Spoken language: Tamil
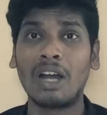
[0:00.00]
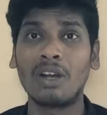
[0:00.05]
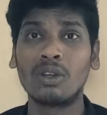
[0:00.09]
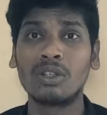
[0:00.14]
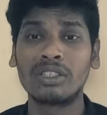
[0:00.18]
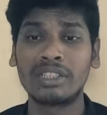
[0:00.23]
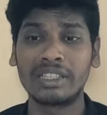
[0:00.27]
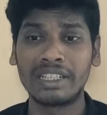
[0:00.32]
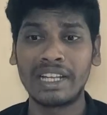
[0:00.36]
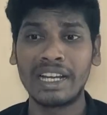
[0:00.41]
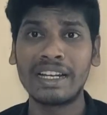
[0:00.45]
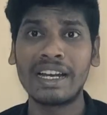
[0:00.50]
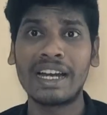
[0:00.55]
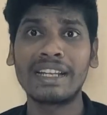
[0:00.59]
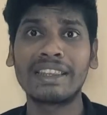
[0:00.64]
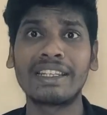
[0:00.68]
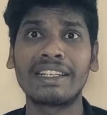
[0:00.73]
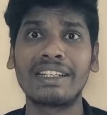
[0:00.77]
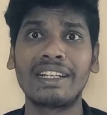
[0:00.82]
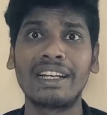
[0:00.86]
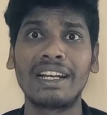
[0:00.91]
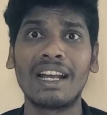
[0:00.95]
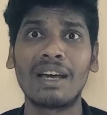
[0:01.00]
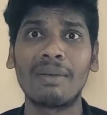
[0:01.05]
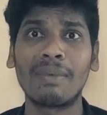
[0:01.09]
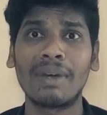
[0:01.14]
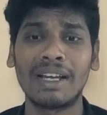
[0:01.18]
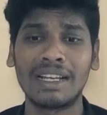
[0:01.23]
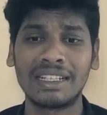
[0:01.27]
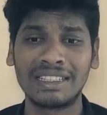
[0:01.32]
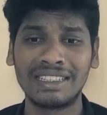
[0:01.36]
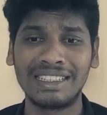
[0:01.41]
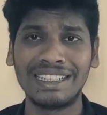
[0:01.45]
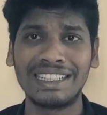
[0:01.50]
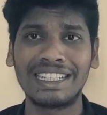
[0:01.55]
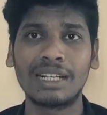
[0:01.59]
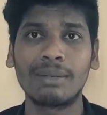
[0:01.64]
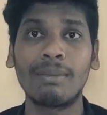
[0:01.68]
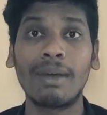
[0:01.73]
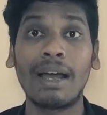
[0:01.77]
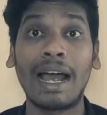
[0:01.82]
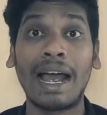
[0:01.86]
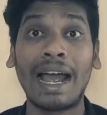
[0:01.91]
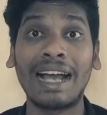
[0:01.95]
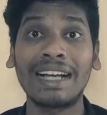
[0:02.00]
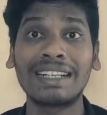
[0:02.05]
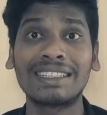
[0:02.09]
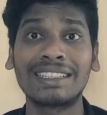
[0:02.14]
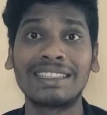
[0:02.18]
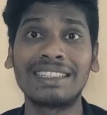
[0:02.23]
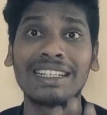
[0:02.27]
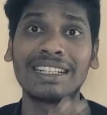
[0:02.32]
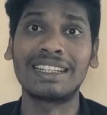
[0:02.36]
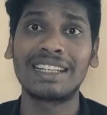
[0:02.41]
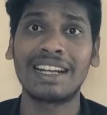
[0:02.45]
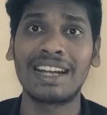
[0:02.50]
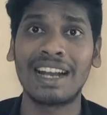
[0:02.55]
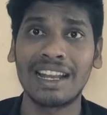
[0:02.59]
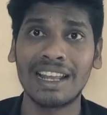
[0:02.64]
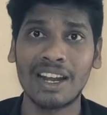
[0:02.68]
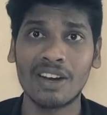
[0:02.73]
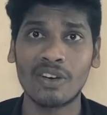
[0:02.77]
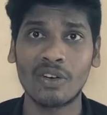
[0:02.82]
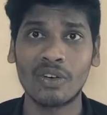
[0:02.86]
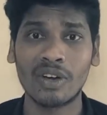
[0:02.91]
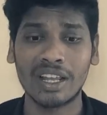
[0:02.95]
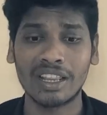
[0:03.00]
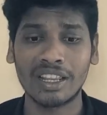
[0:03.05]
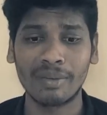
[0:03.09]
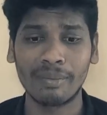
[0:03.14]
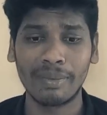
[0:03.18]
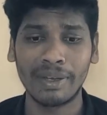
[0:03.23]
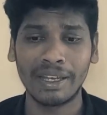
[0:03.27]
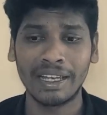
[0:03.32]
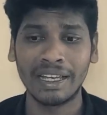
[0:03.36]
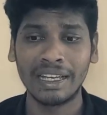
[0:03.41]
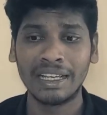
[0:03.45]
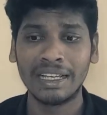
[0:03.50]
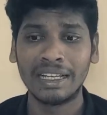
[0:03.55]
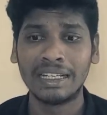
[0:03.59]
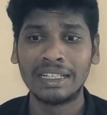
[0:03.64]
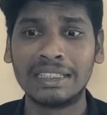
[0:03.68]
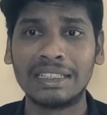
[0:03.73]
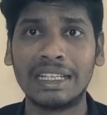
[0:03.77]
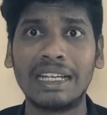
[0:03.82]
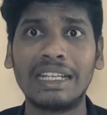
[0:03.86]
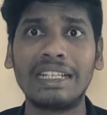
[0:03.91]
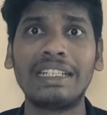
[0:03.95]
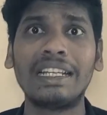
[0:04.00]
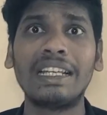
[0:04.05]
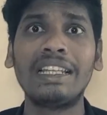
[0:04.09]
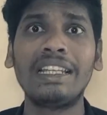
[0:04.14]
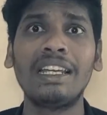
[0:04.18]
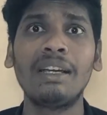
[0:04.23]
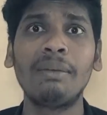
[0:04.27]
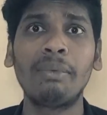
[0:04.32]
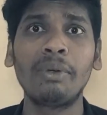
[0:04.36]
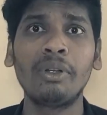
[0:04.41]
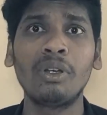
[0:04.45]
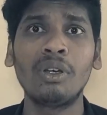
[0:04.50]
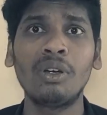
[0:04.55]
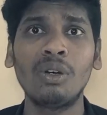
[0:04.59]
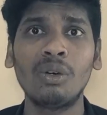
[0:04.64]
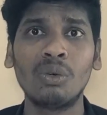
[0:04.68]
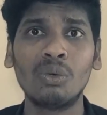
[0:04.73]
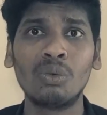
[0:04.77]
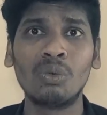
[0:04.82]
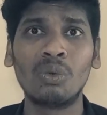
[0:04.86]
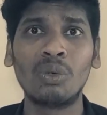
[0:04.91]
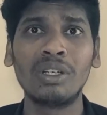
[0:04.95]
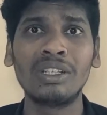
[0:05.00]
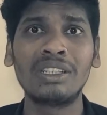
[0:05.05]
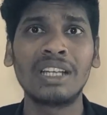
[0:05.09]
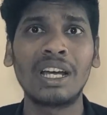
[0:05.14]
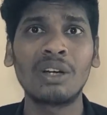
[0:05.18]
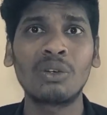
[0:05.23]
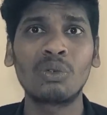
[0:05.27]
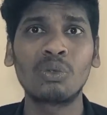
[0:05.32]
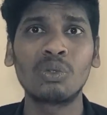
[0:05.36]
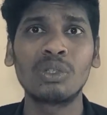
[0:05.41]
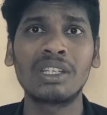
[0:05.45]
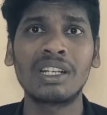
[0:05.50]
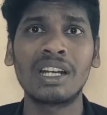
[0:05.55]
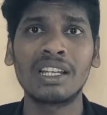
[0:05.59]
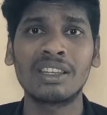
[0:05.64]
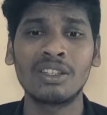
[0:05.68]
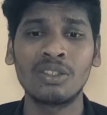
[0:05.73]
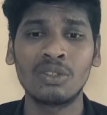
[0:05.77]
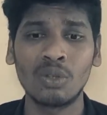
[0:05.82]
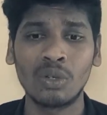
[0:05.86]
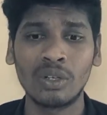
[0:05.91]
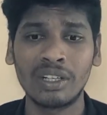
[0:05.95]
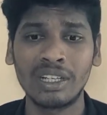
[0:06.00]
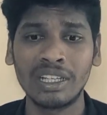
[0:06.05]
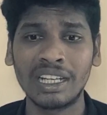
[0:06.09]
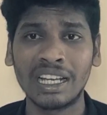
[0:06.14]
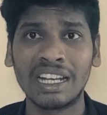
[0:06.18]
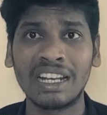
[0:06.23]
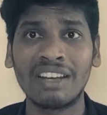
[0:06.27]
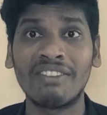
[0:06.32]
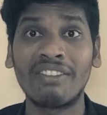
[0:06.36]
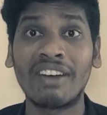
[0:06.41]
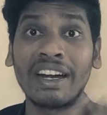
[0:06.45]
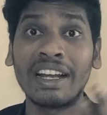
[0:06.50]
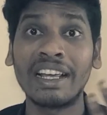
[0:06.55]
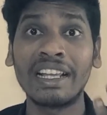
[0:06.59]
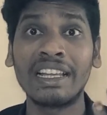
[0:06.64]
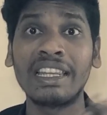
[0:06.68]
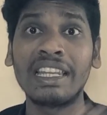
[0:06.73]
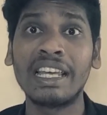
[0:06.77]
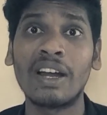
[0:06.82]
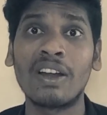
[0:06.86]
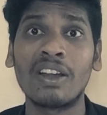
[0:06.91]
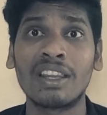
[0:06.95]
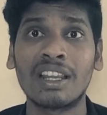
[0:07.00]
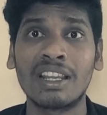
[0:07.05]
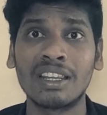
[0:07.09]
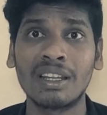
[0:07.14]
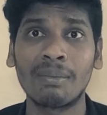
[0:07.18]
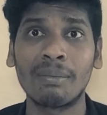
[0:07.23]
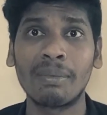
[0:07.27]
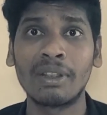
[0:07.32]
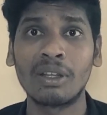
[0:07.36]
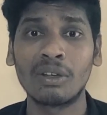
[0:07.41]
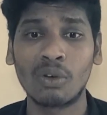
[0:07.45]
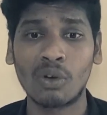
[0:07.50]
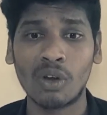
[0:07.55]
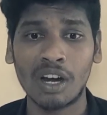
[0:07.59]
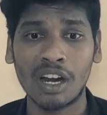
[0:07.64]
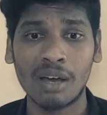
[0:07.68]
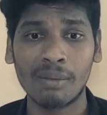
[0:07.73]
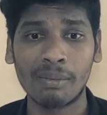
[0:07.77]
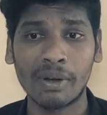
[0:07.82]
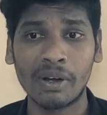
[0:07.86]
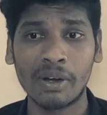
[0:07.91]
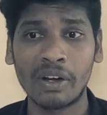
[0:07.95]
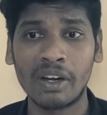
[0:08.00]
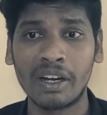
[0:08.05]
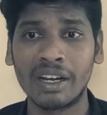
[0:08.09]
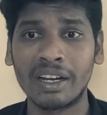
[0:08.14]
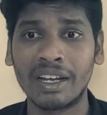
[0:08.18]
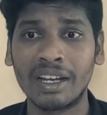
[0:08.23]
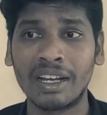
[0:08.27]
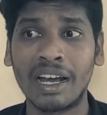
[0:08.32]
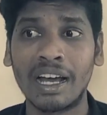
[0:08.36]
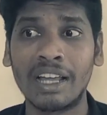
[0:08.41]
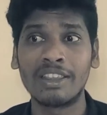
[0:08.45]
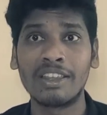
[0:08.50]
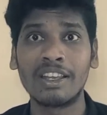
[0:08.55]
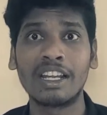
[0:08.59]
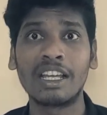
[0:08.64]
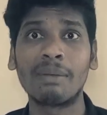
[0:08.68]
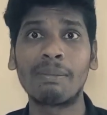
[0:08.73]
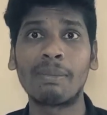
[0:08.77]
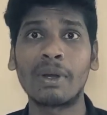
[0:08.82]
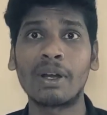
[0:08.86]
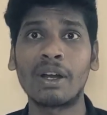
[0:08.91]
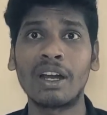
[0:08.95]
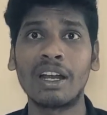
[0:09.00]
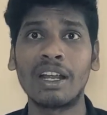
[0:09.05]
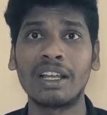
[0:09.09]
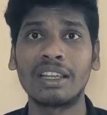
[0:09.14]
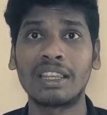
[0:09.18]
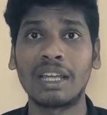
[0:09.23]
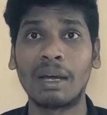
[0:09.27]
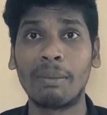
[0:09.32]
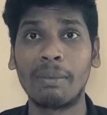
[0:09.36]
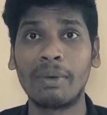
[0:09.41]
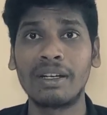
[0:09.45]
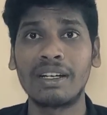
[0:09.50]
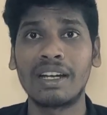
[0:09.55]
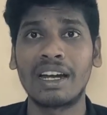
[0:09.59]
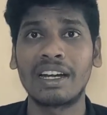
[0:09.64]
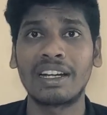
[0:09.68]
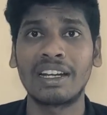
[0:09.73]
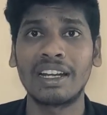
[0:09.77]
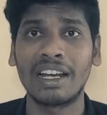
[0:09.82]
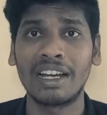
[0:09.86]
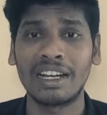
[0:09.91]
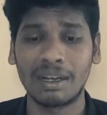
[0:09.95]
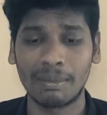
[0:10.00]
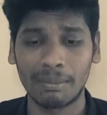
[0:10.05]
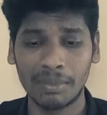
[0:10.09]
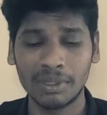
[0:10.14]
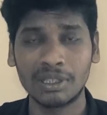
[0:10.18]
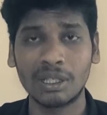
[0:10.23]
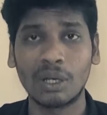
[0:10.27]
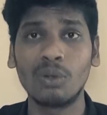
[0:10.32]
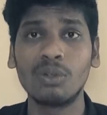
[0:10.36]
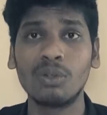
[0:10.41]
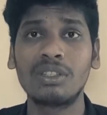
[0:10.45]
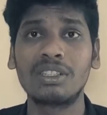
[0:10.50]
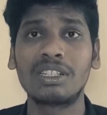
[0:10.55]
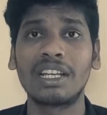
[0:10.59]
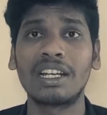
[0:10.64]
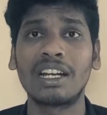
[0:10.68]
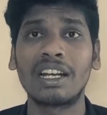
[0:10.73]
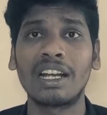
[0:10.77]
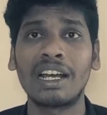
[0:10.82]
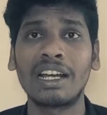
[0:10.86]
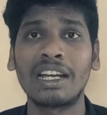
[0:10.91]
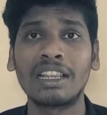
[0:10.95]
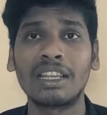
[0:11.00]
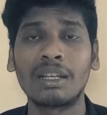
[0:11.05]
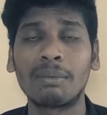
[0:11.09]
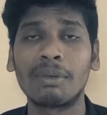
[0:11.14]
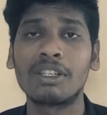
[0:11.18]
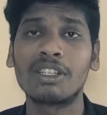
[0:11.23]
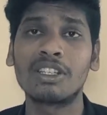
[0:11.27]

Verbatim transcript: ஆலோசனையே நடத்திட்டு இல்லாம சீக்கிரமா ஆக்ஷன் எடுத்தா நல்லா இருக்கும்டா தம்பி சரி எது எப்படியோ ஒடிசா குஜராத்னு சொல்லிட்டு எல்லாம் வட இந்தியாவில தான் தம்பி இந்த கொரோனா பரவிட்டு இருக்கு அது வரைக்கும் பரவாயில்ல தமிழ்நாட்டுல நம்ம சவுத் சைட்லாம் எந்த